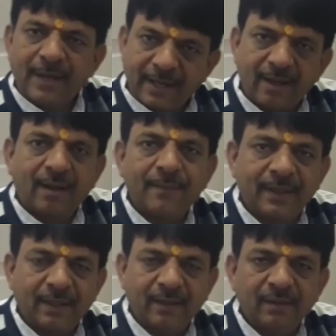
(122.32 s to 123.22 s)
बढ़ाने का
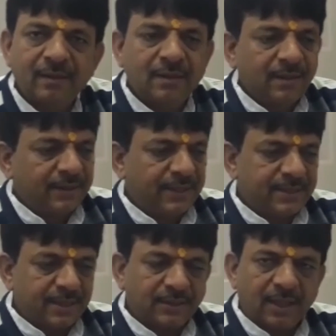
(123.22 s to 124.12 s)
काम कर रहे हैं
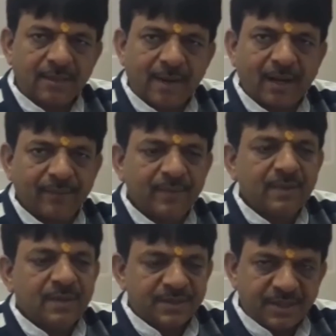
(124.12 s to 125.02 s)
ये चरित्र का निर्माण
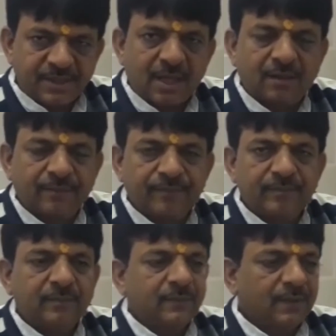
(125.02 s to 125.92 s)
शिक्षक
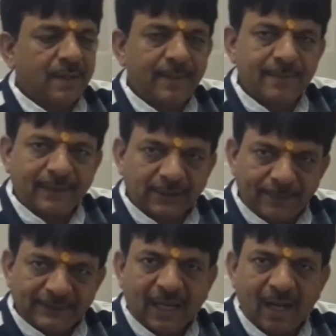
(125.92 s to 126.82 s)
हमारे
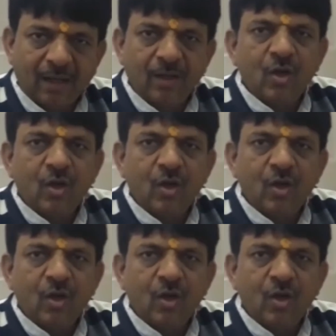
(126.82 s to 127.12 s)
माता पिता